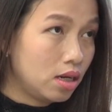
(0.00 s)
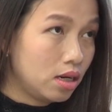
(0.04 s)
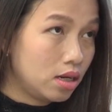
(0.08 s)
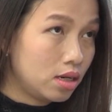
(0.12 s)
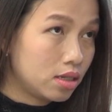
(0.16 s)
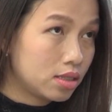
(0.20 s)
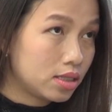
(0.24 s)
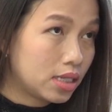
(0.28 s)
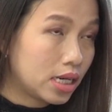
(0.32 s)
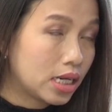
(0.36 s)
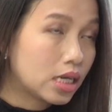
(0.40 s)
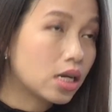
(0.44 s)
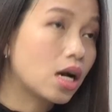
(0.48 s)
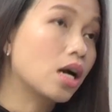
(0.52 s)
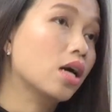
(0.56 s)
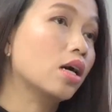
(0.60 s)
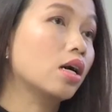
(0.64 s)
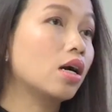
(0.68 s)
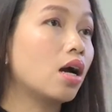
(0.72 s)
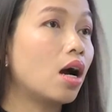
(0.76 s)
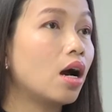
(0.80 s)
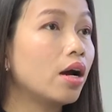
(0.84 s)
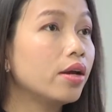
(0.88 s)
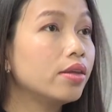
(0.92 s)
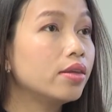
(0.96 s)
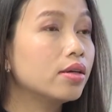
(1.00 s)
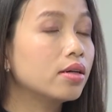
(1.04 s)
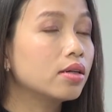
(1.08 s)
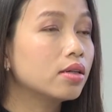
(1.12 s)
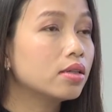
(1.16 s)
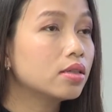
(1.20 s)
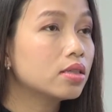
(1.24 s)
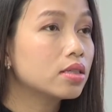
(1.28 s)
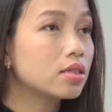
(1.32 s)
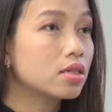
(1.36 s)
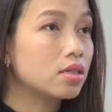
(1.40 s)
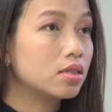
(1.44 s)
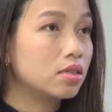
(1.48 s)
uh, sẽ cần có những
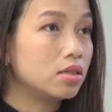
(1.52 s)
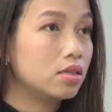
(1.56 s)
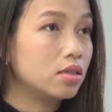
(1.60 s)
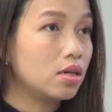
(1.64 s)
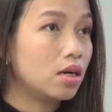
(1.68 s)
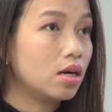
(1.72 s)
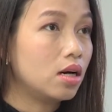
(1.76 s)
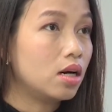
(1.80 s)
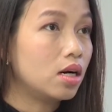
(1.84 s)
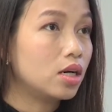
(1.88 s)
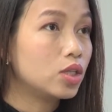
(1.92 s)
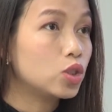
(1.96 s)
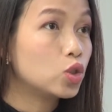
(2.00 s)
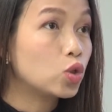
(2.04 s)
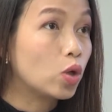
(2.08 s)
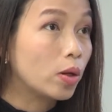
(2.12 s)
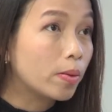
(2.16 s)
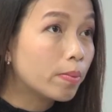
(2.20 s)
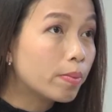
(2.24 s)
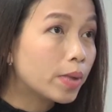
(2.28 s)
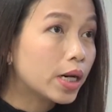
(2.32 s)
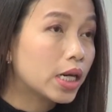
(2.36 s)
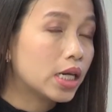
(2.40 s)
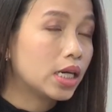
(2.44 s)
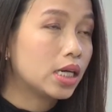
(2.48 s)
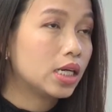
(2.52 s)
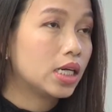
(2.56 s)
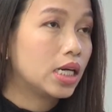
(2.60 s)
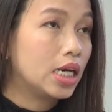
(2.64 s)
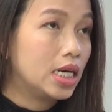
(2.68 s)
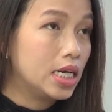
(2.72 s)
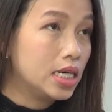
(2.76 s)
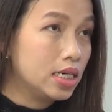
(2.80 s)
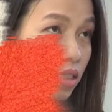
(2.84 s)
sự uh, chuẩn bị kỹ